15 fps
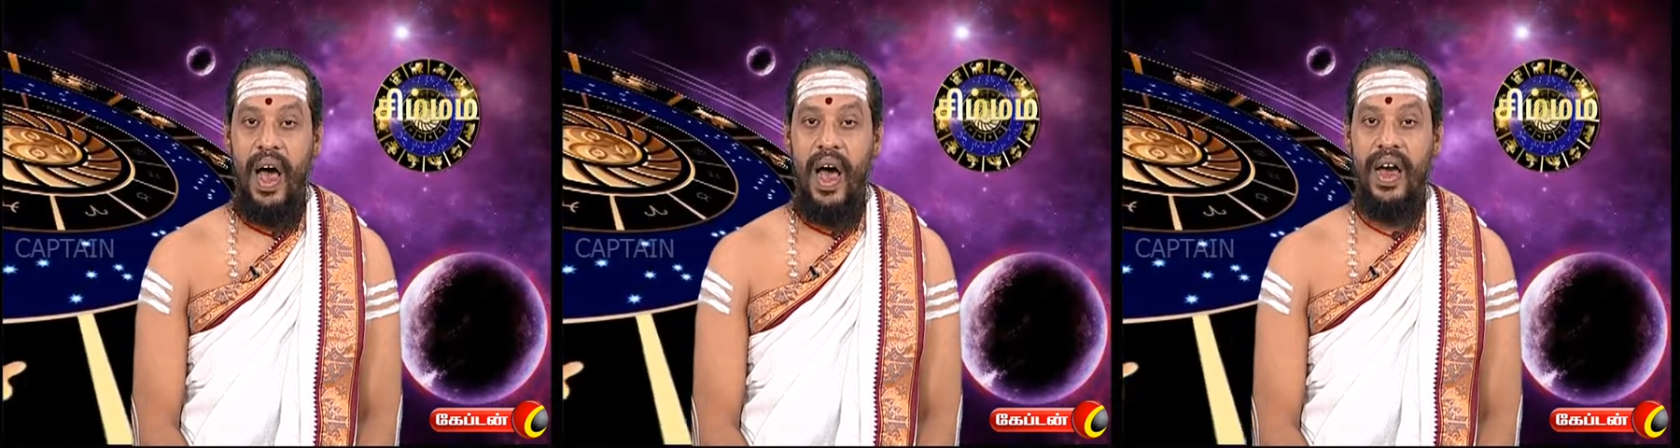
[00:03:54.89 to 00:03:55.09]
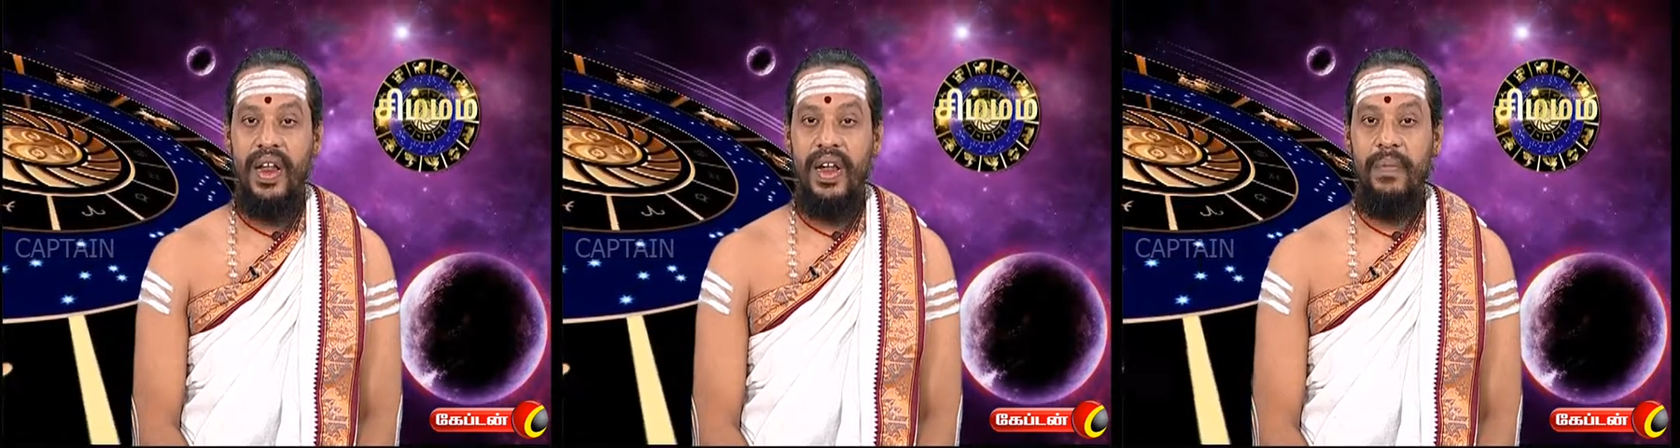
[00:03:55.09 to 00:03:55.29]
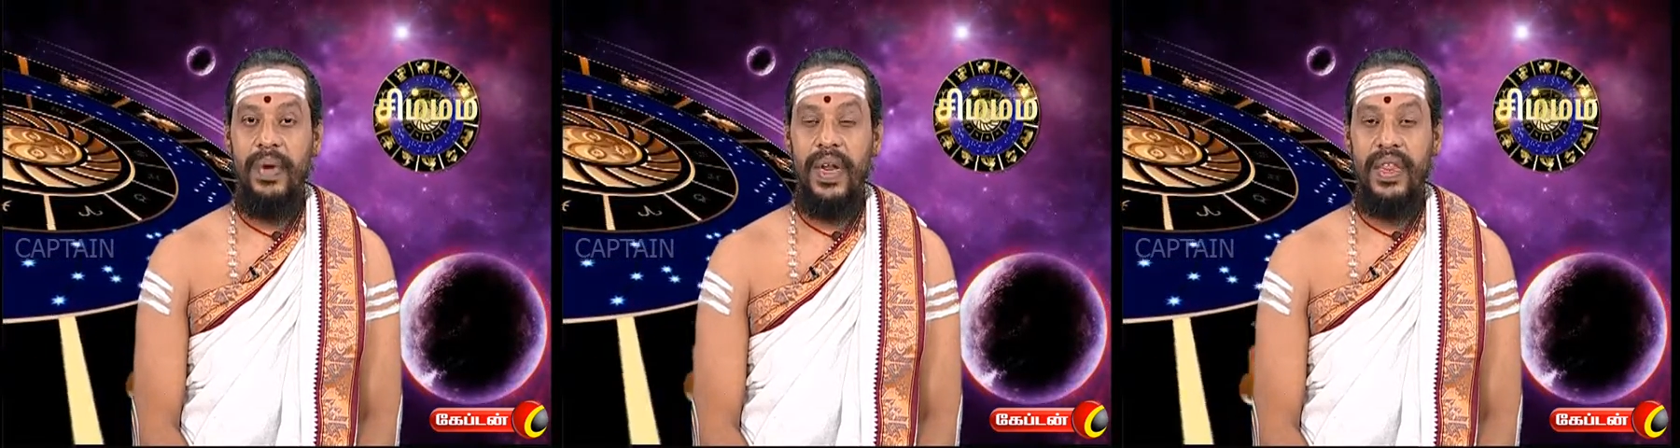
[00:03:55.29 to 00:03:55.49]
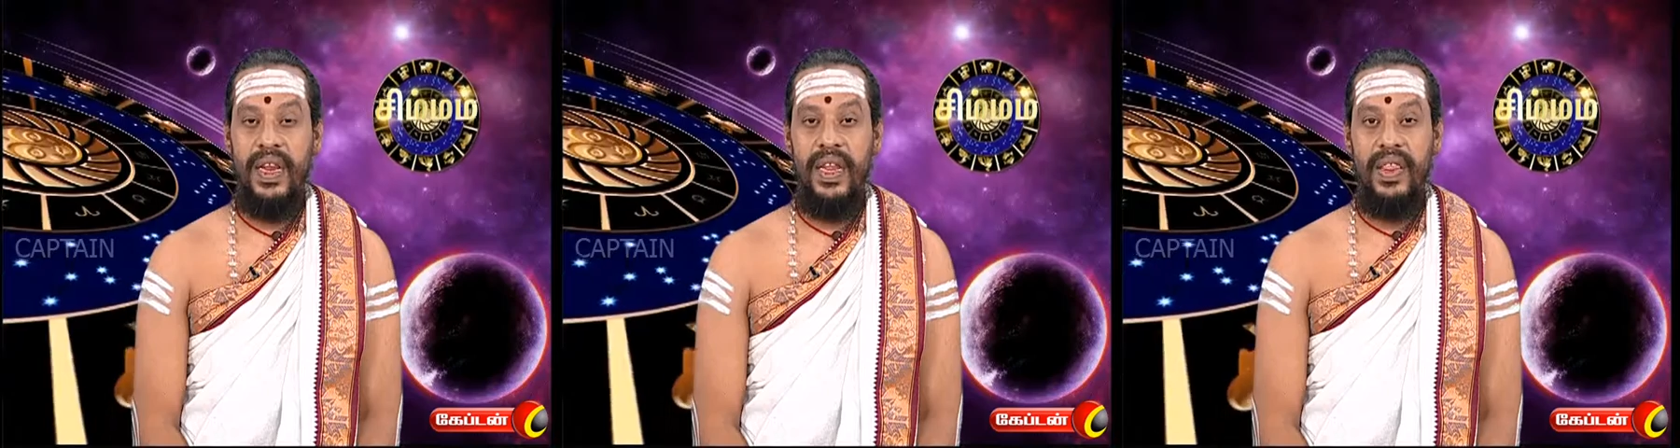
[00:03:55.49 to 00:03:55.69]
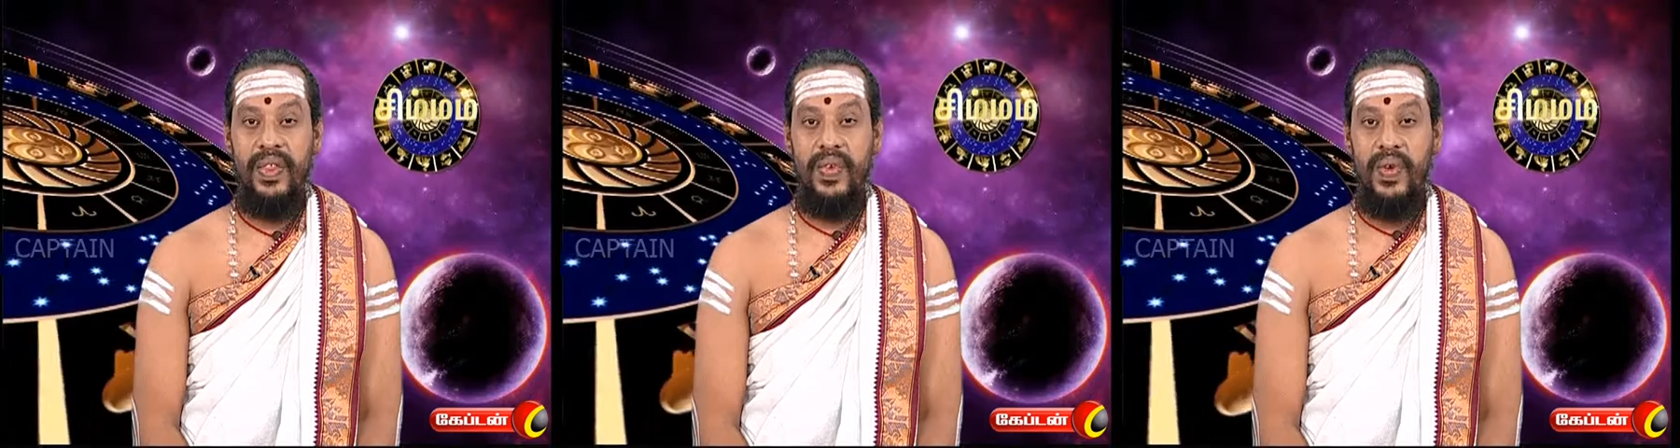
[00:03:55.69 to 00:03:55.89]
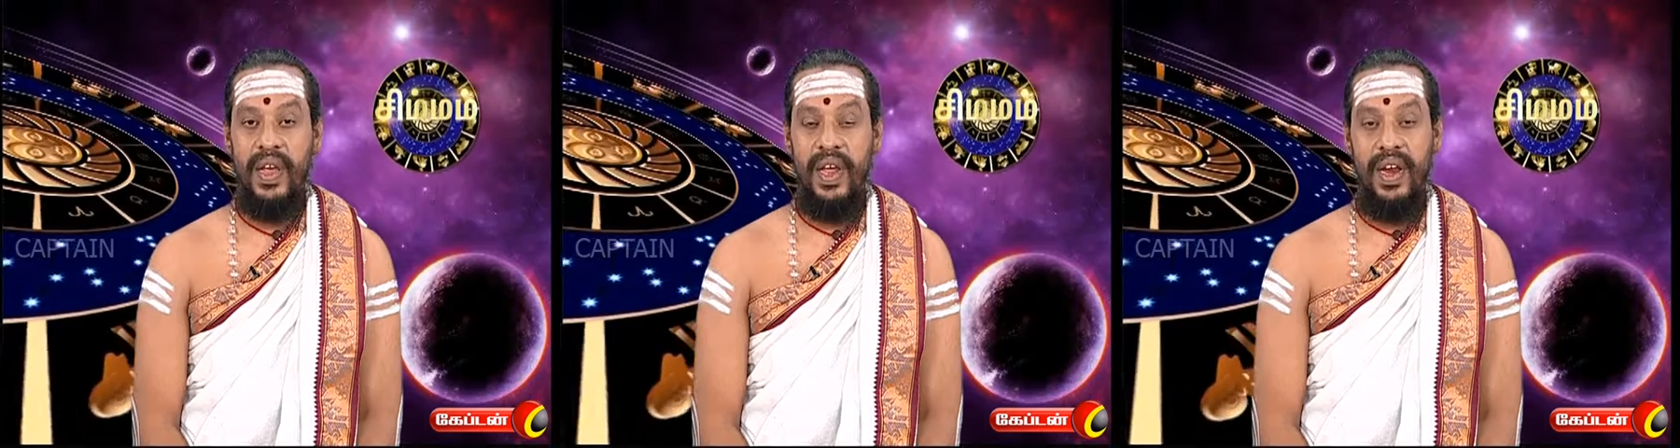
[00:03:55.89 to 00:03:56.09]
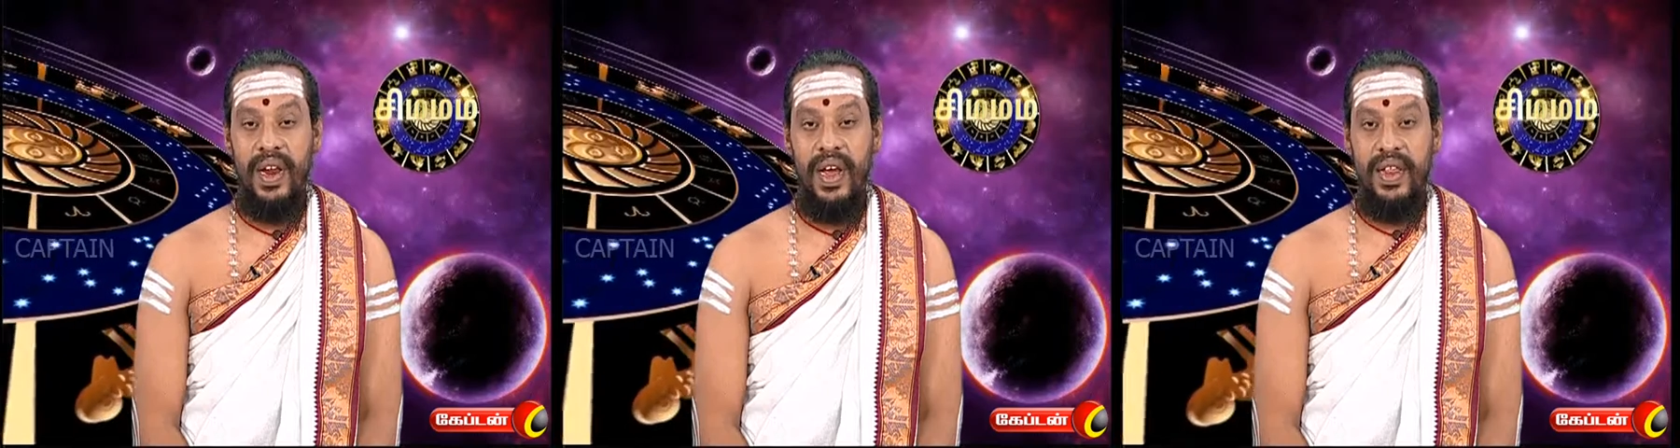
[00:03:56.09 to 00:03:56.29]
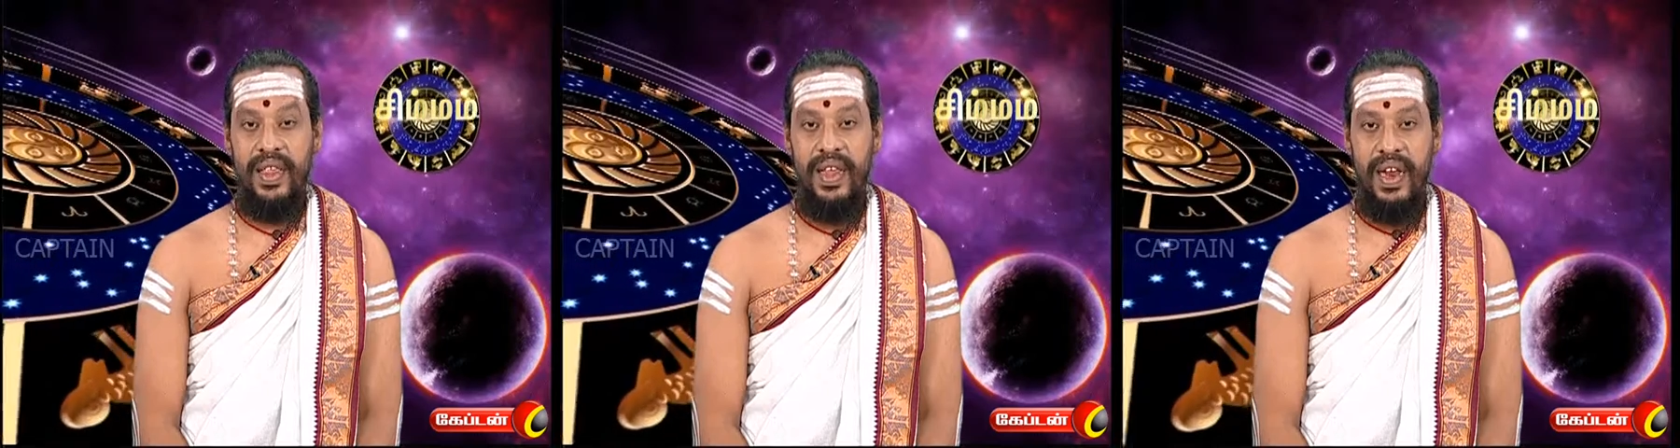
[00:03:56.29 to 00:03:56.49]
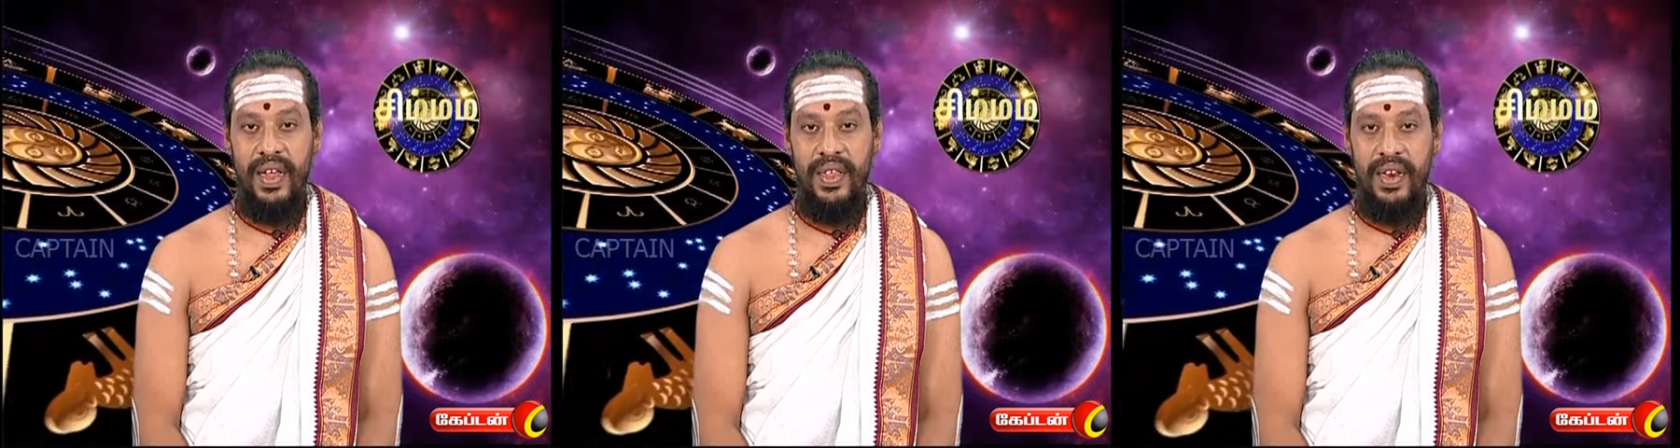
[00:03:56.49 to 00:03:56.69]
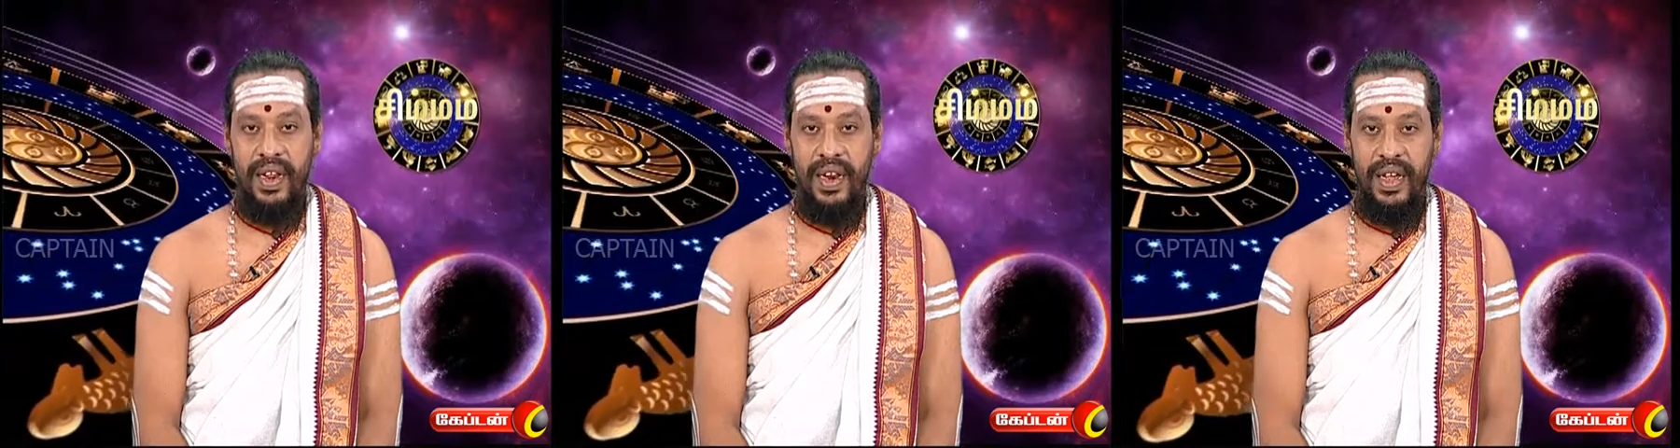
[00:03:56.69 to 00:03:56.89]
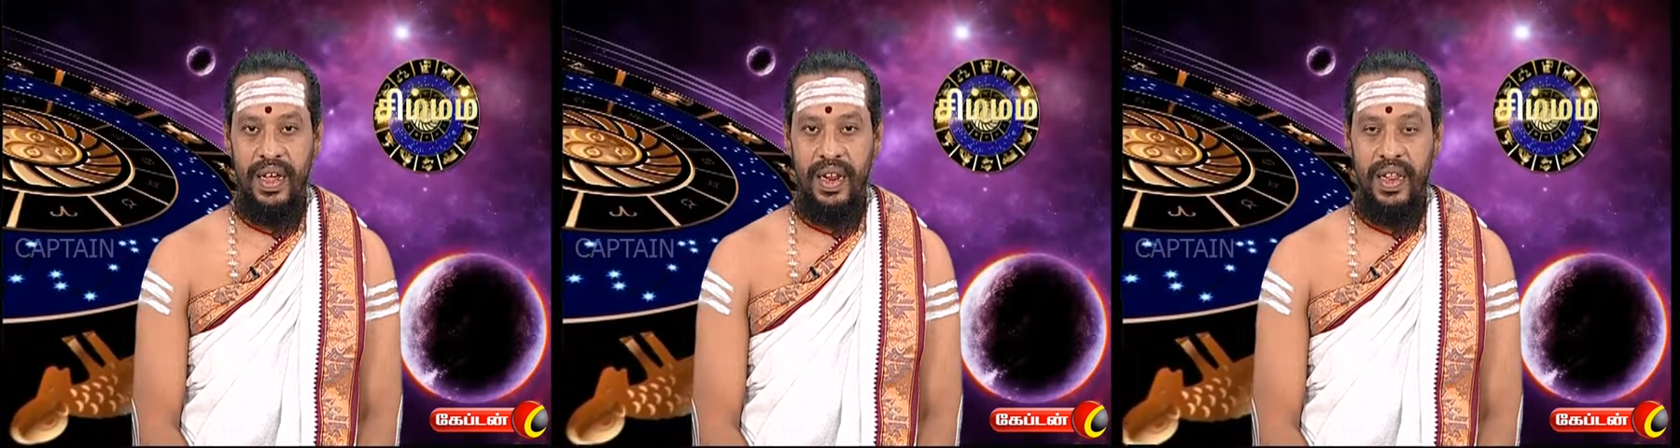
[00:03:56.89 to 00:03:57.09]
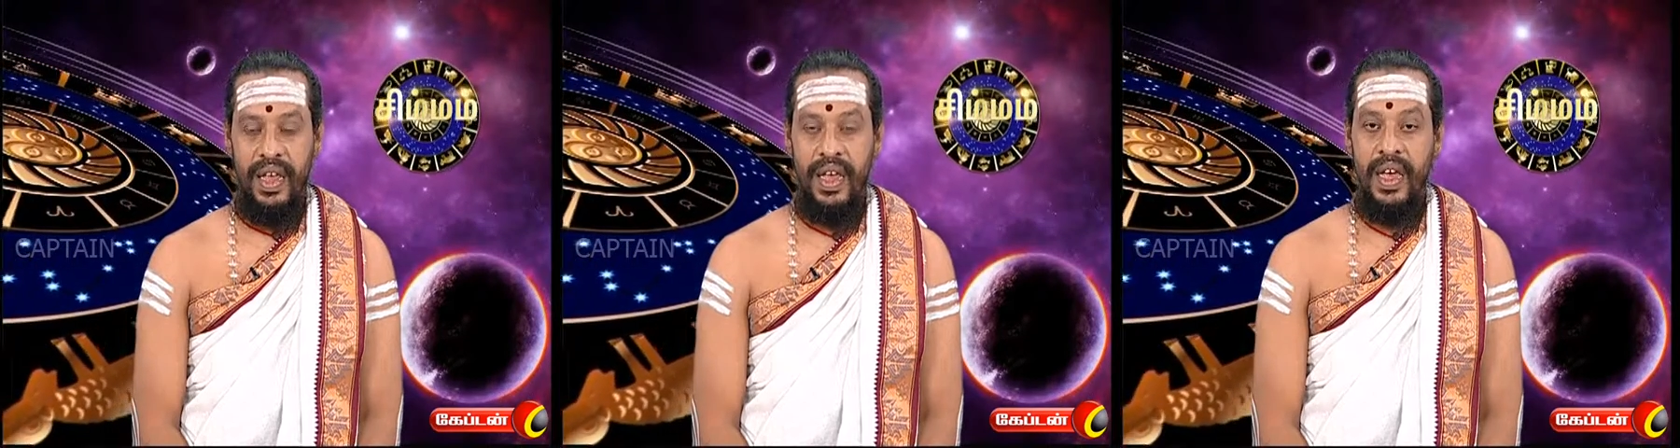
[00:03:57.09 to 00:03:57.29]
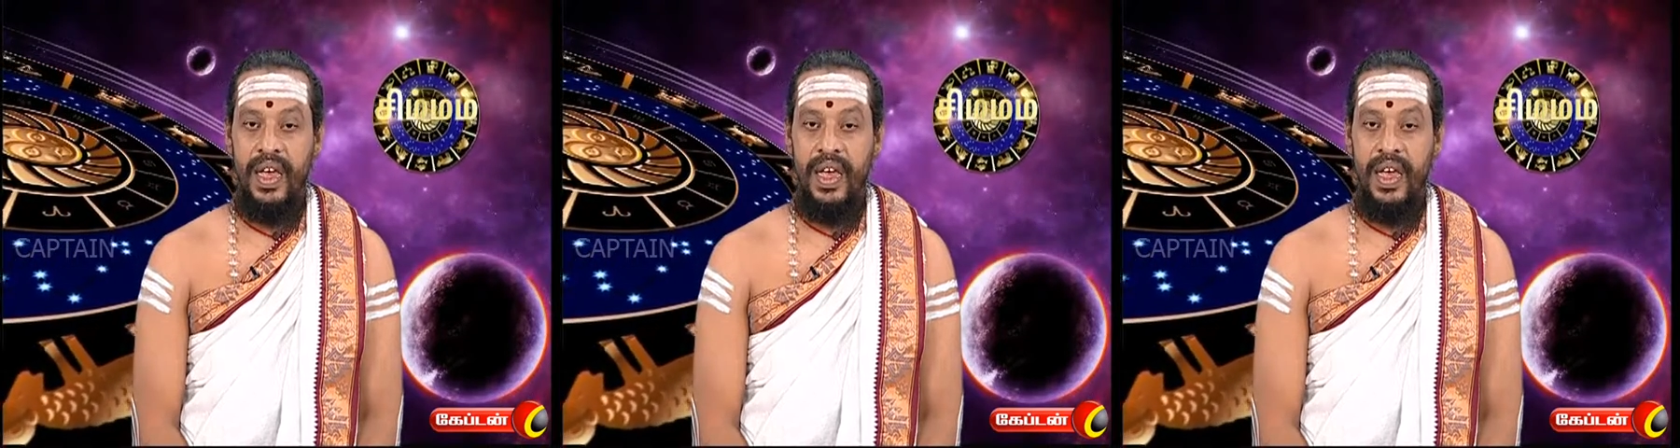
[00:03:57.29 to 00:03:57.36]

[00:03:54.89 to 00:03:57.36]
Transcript: ஆறாம் இடத்துல சூரியன் ராசிநாதன் இருக்கிறது